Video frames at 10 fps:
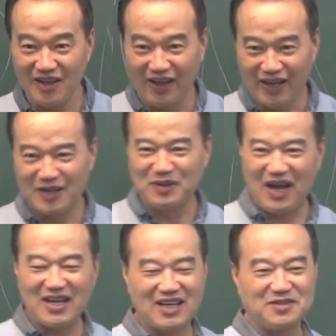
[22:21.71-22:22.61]
어? 그럼
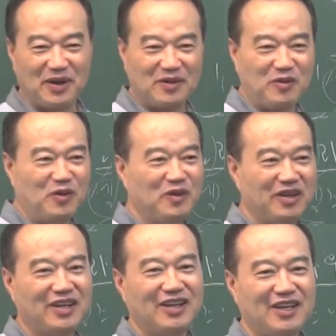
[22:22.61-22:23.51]
항의하지 말고
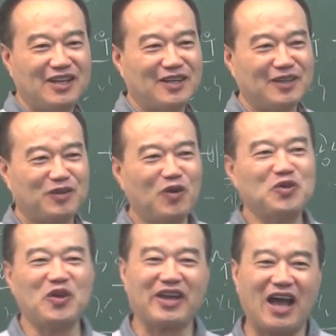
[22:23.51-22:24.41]

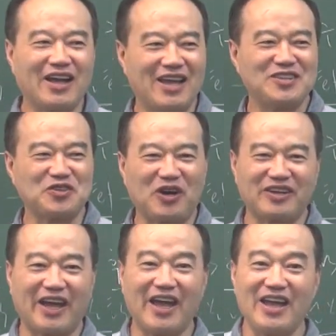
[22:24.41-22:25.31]
동료에게 항의해 주라
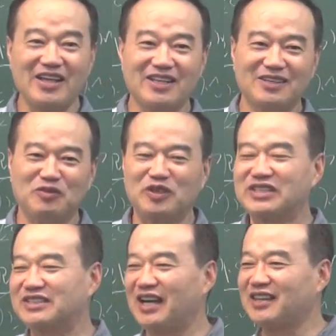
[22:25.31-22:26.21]
그래. 뭐
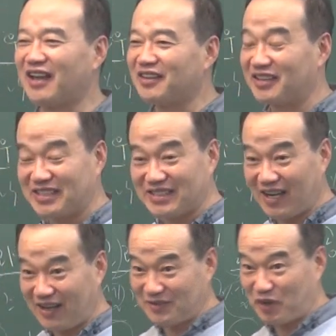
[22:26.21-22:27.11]
직장에 다니는데
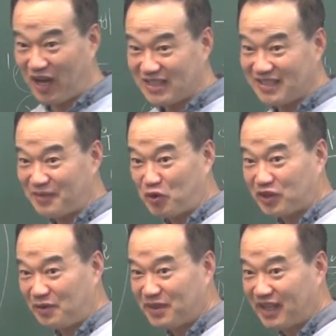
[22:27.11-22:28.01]
직장에까지 뭐 하지는
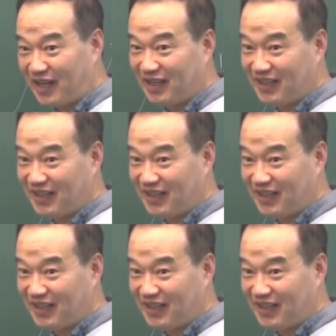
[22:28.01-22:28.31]
못합니다.